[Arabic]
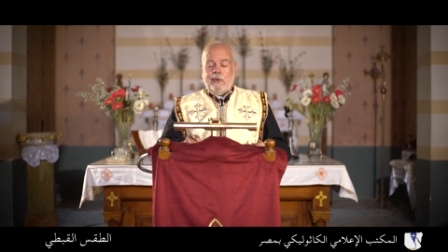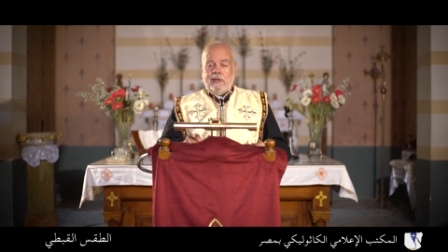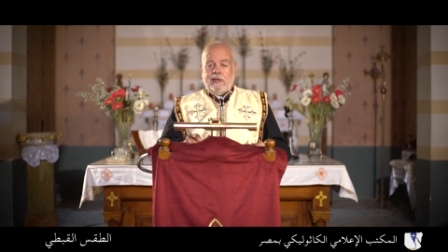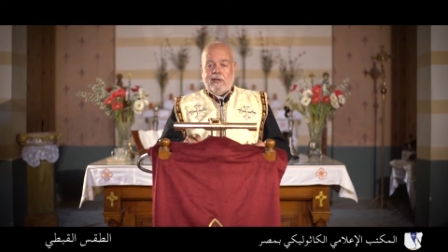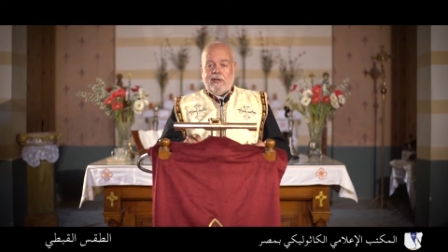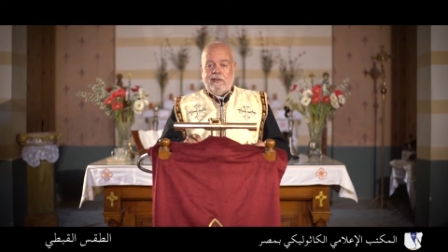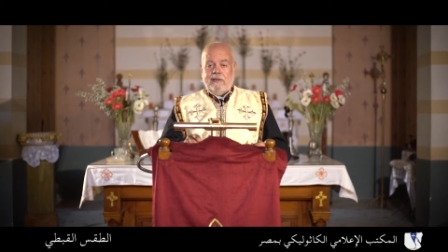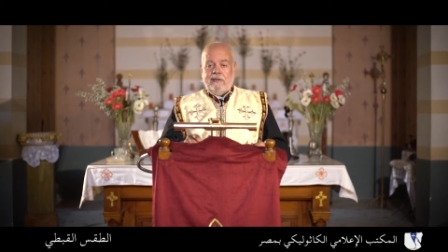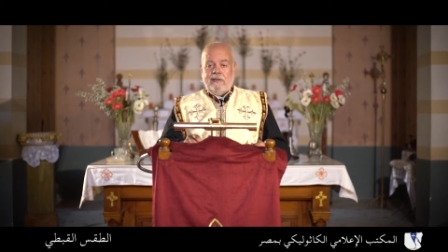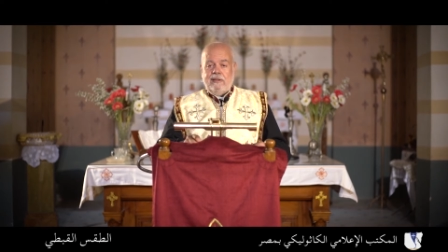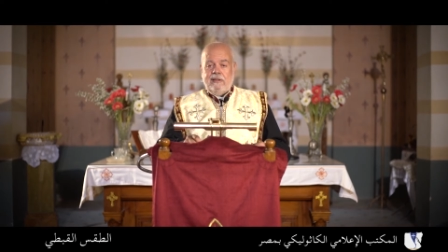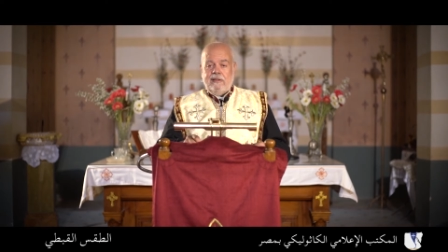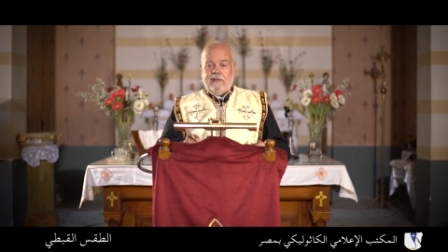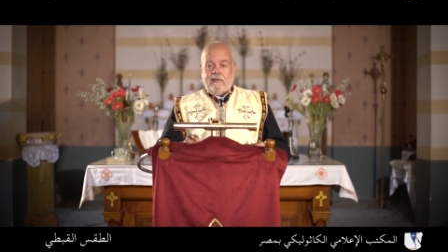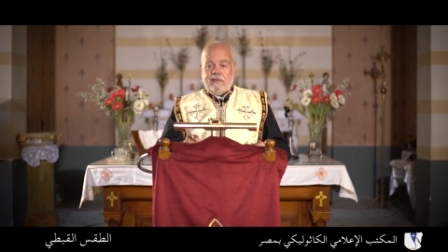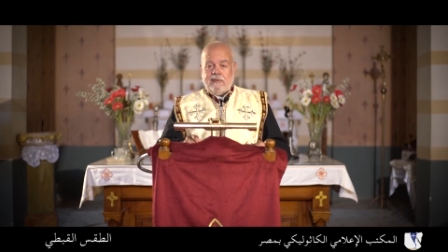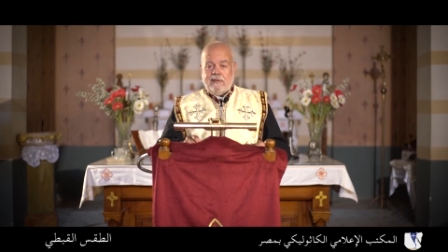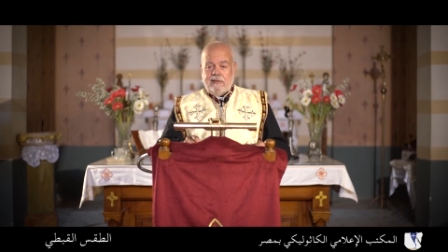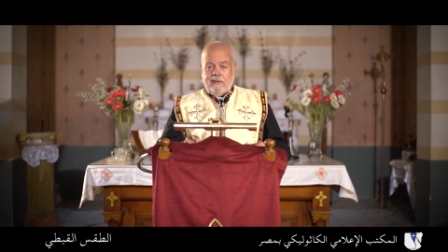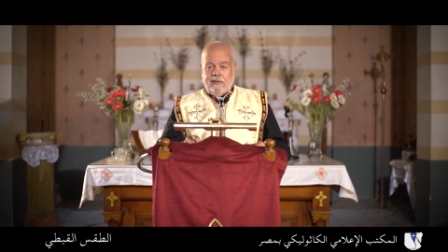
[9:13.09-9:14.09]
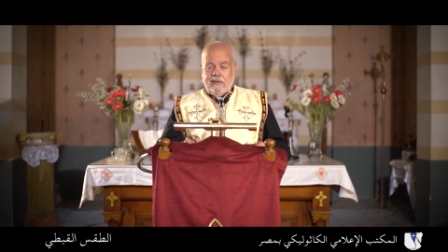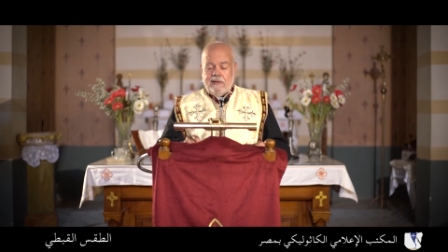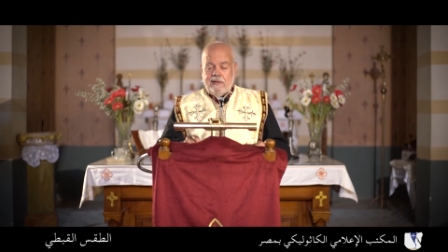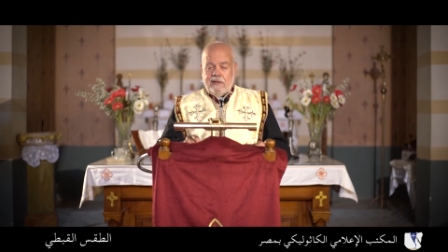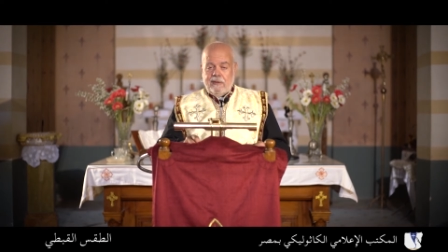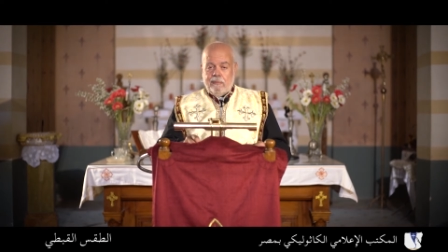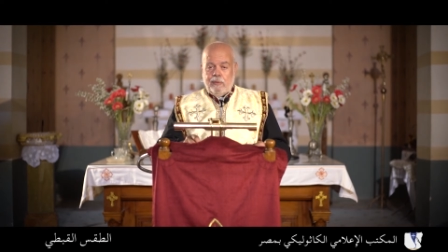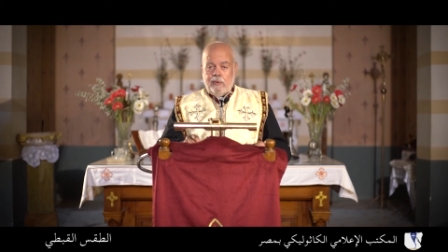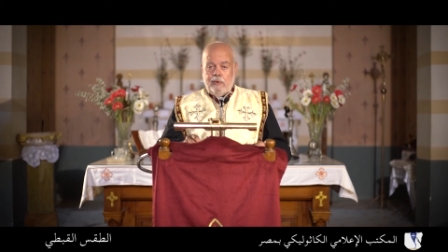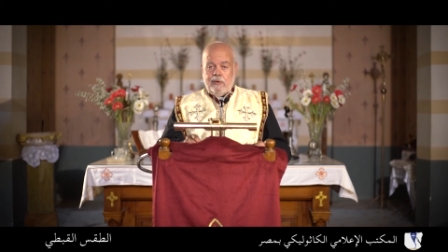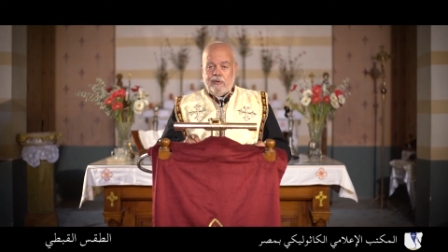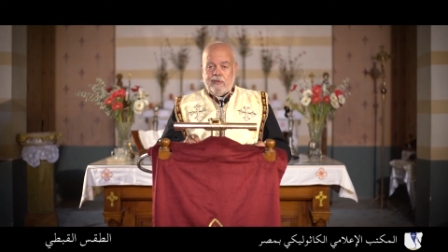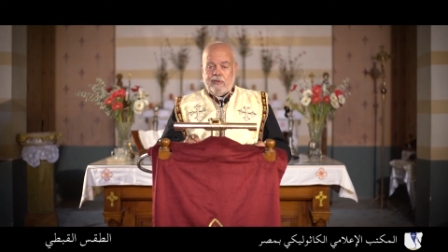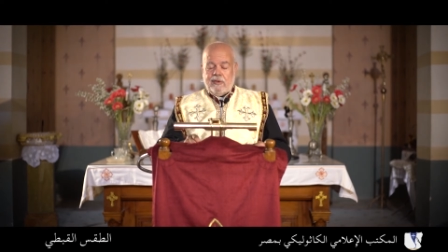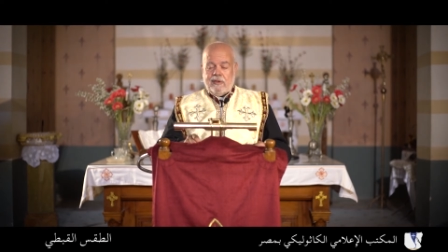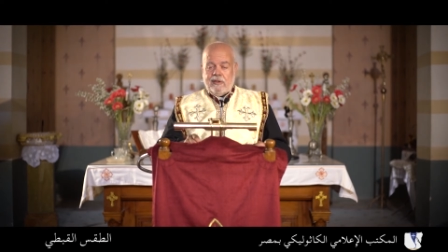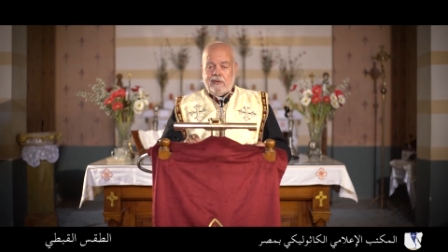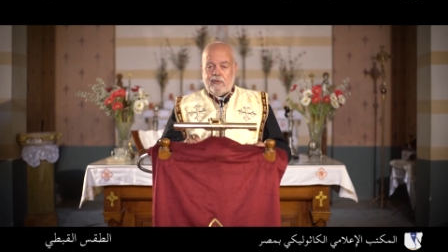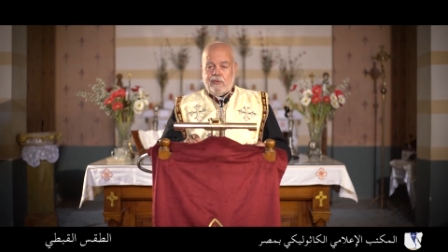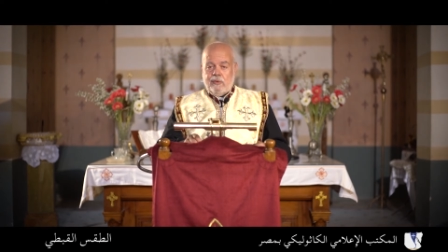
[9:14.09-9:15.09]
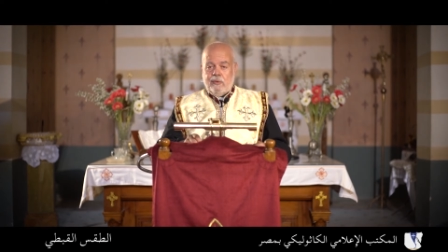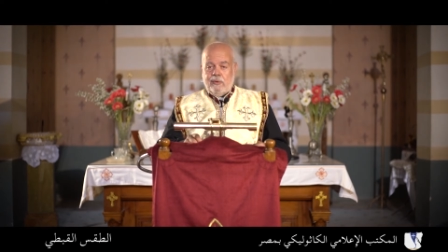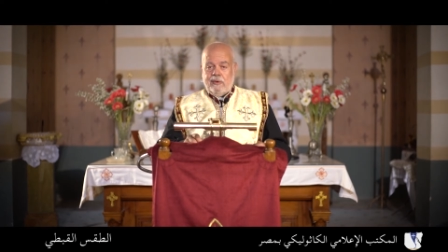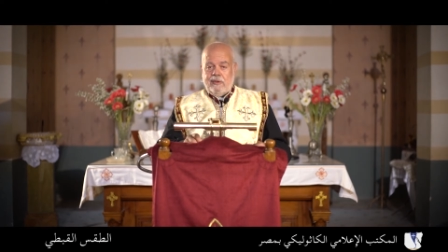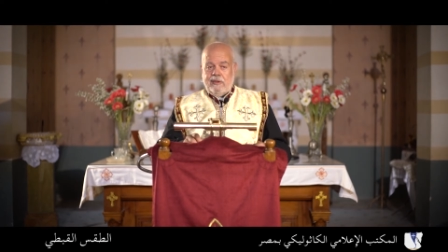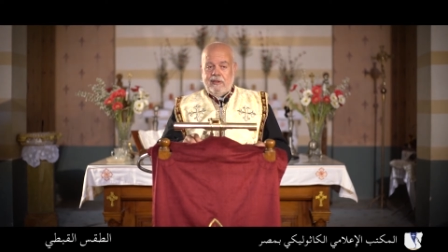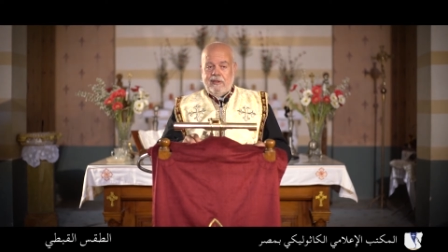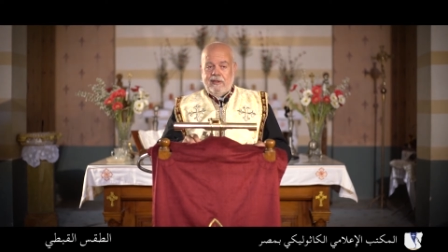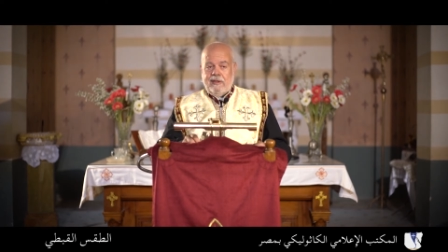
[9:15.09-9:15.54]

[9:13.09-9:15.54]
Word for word: القديس بولس الرسول